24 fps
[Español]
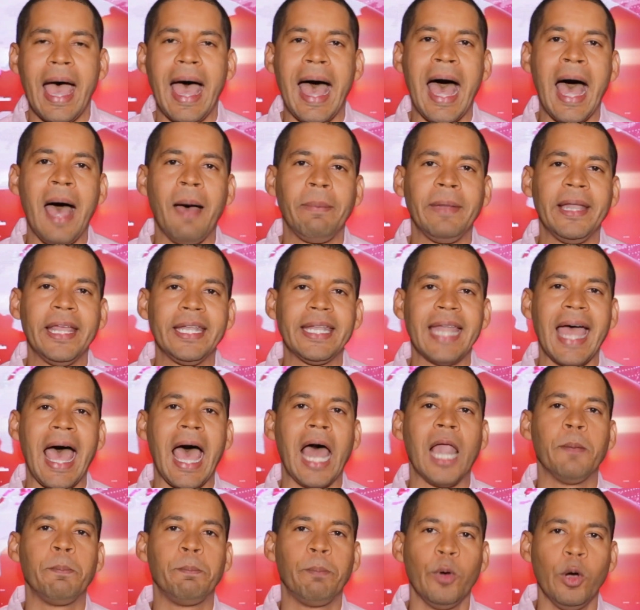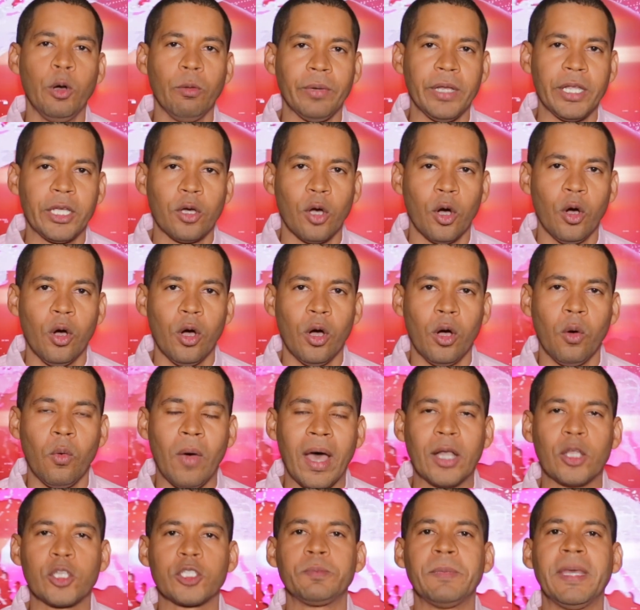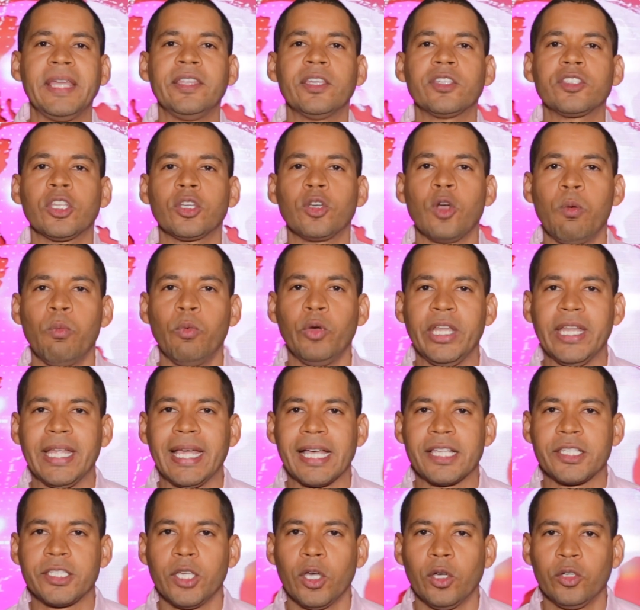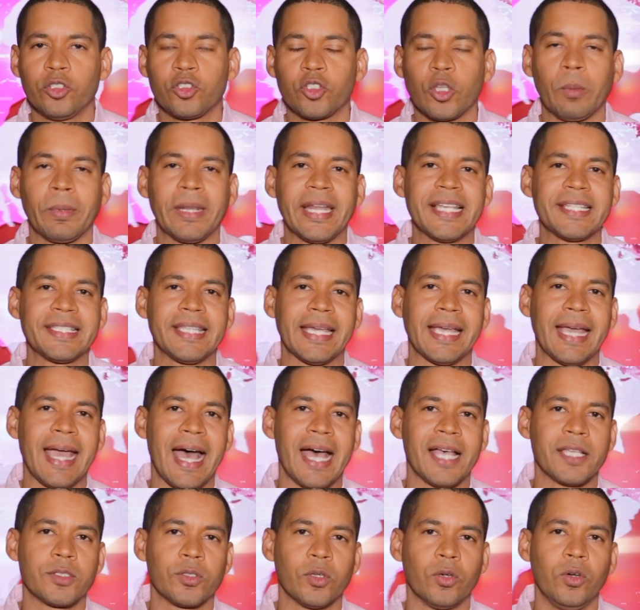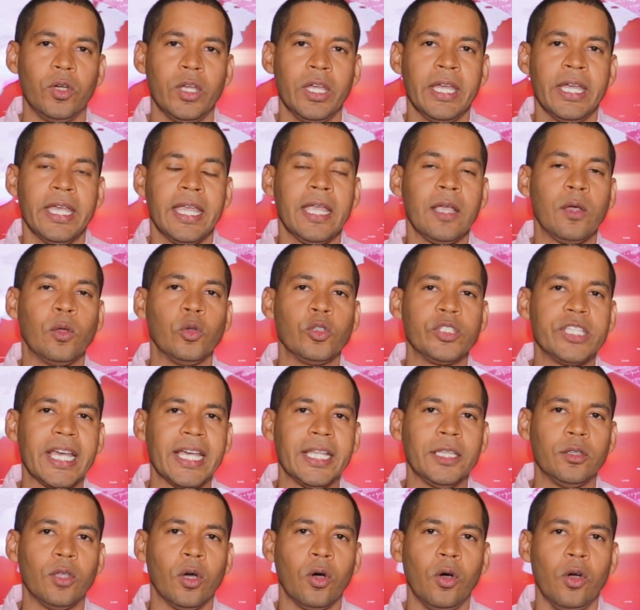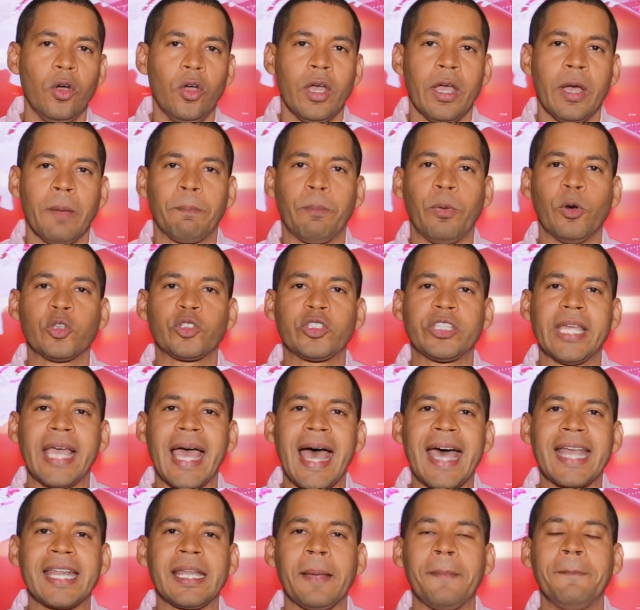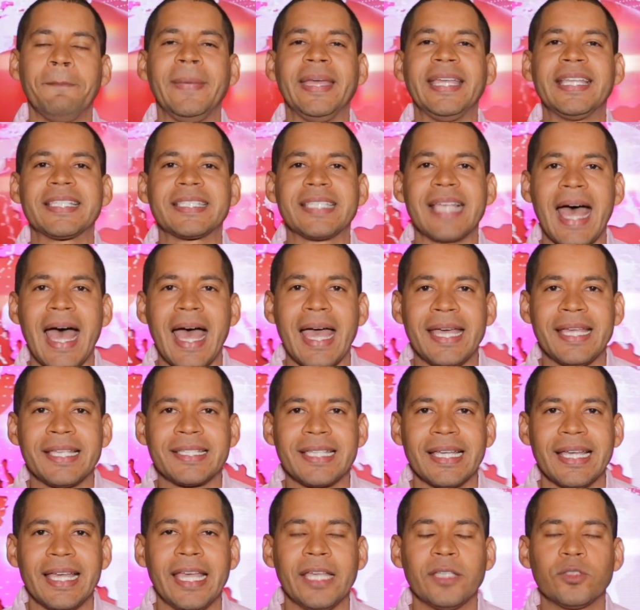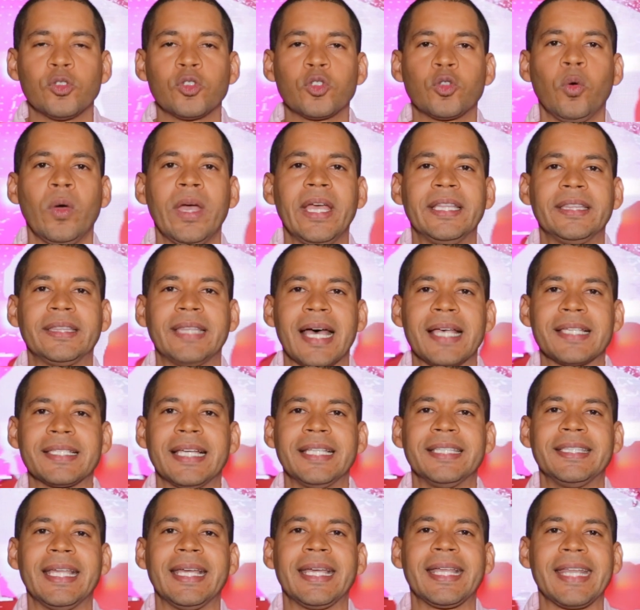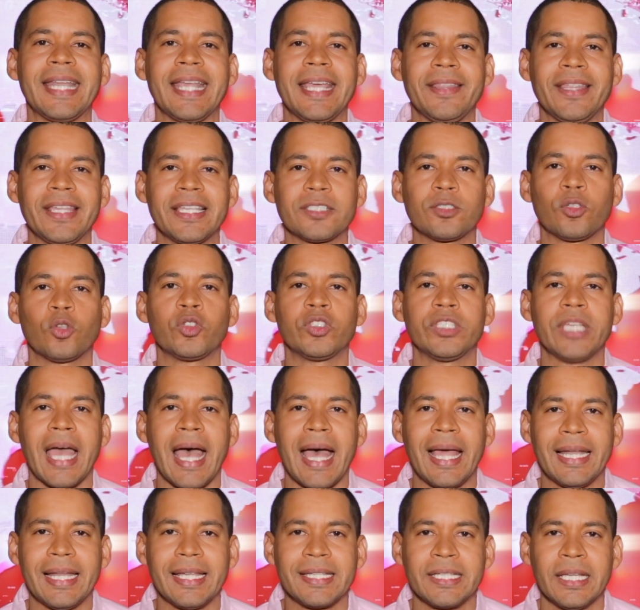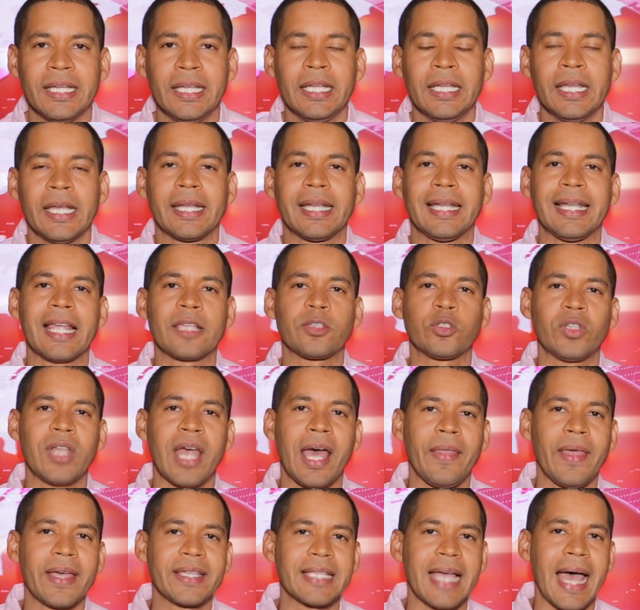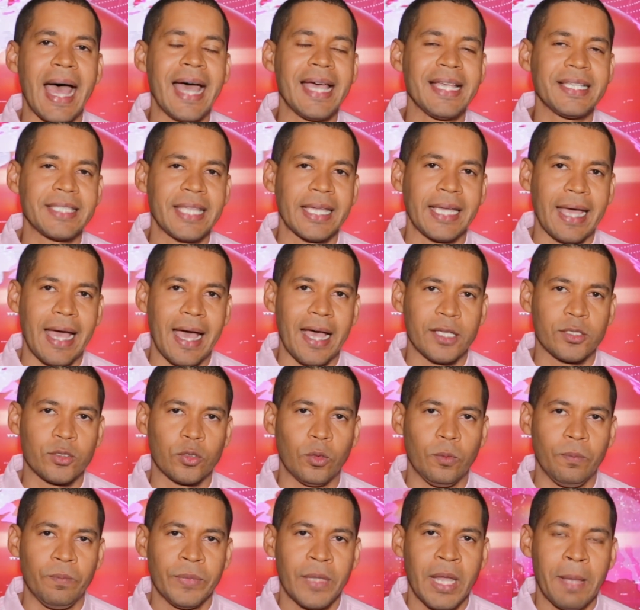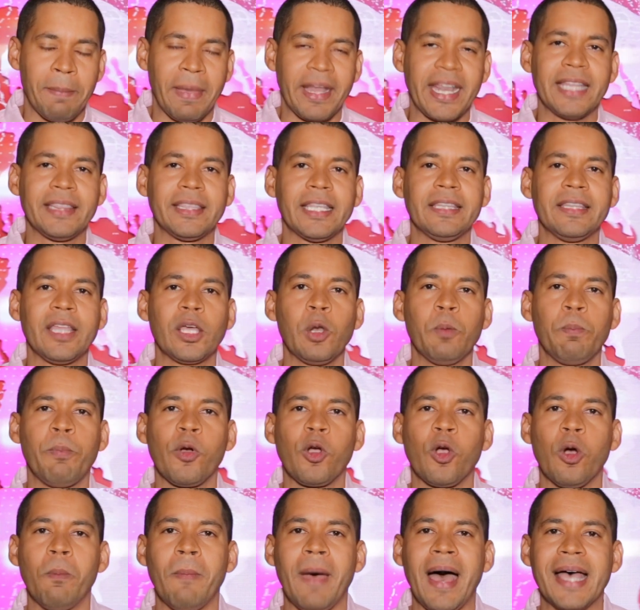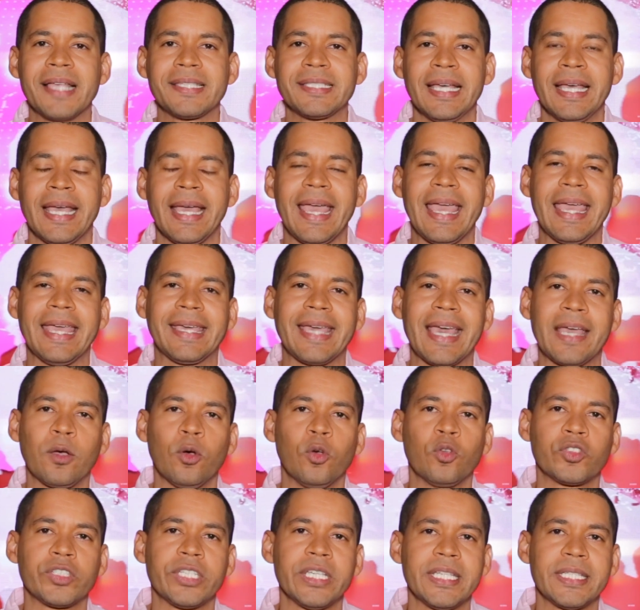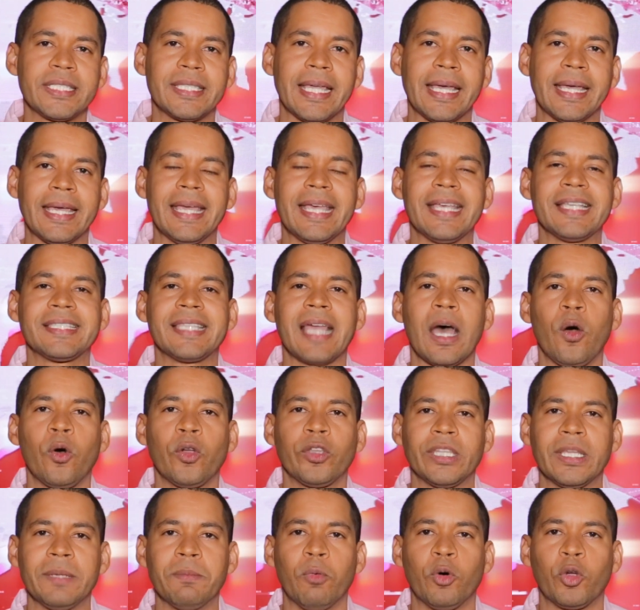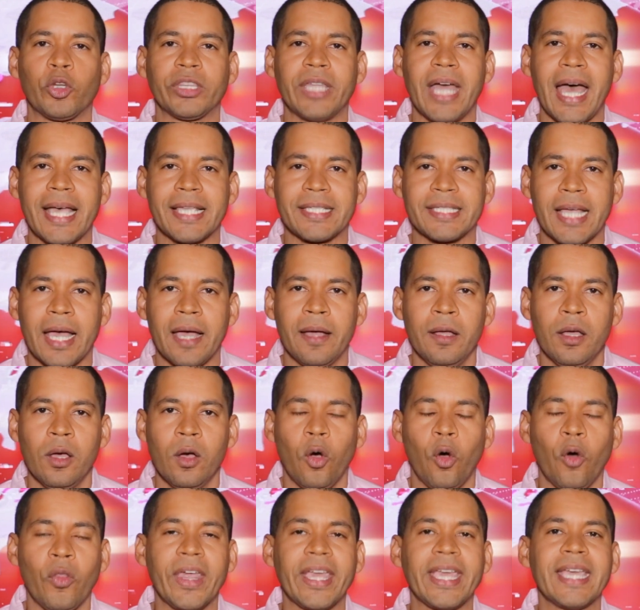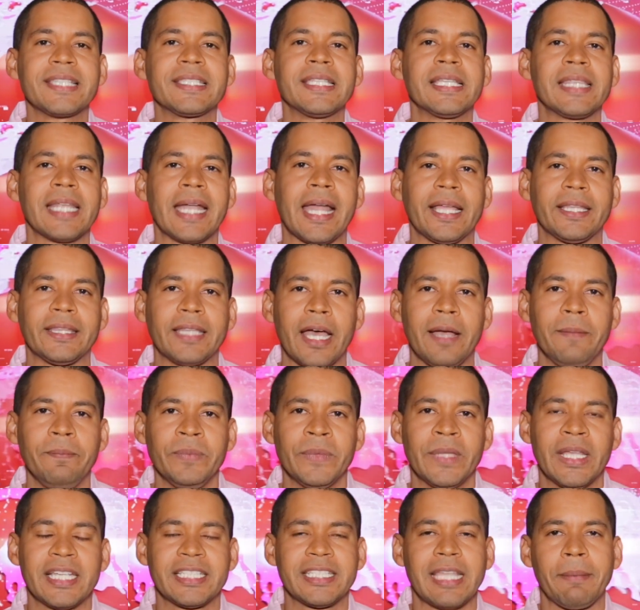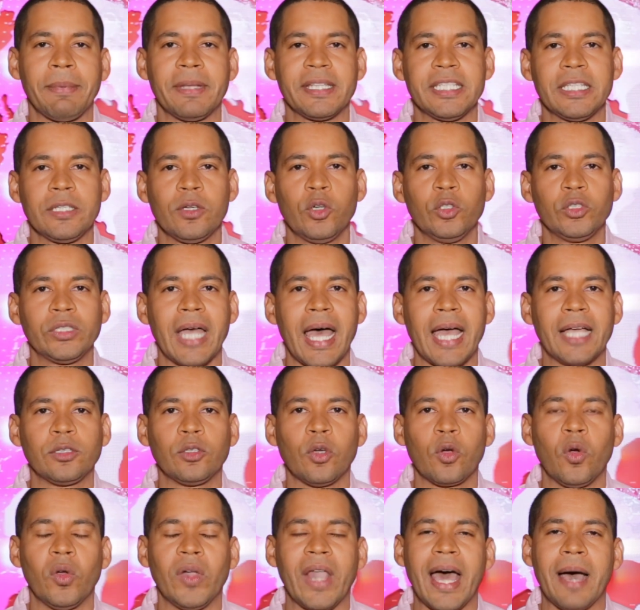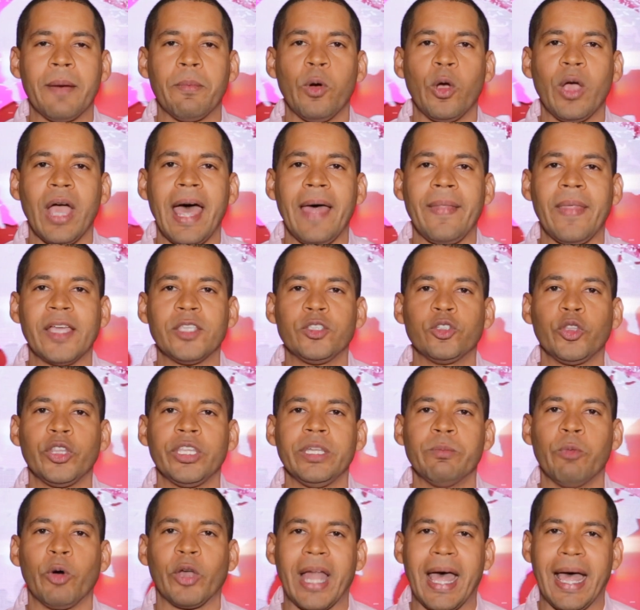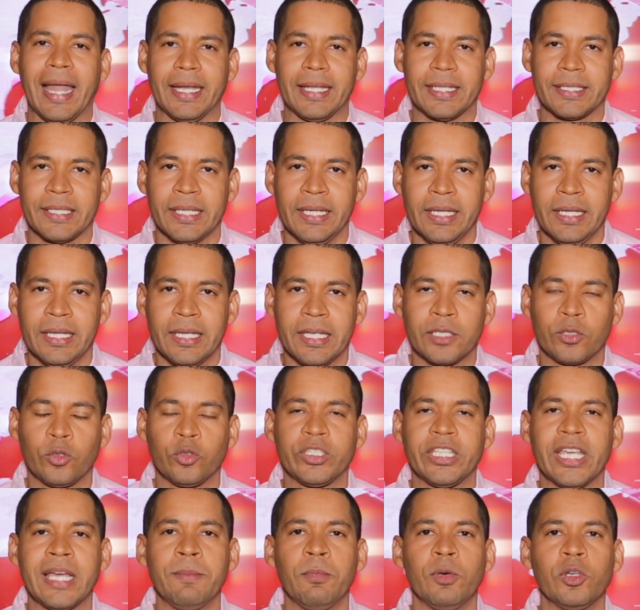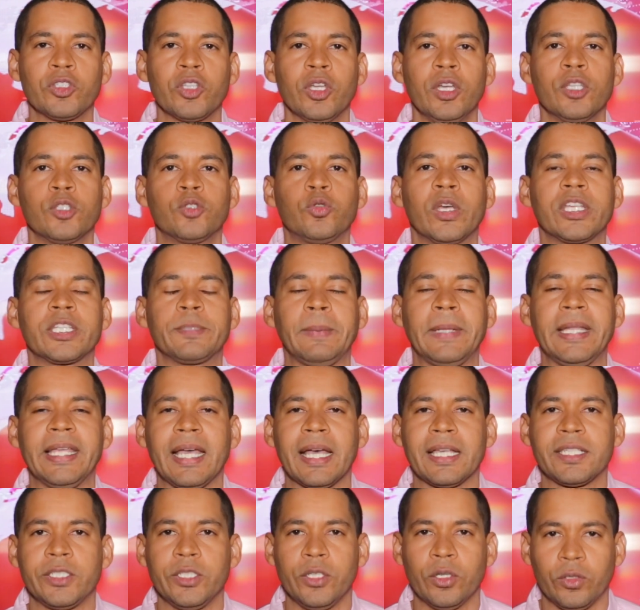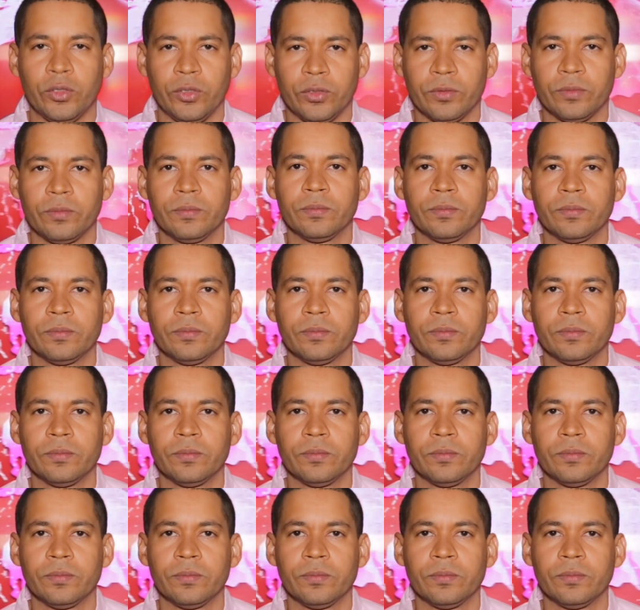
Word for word: hablen al público o a los medios de comunicación sobre este caso, incluyendo postear mensajes en sus cuentas de redes sociales relacionadas a este caso. Para entender un poco más en qué consiste esta orden mordaza o de qué se trata, establecí contacto con la abogada Jody Morales. Escuchemos su explicación.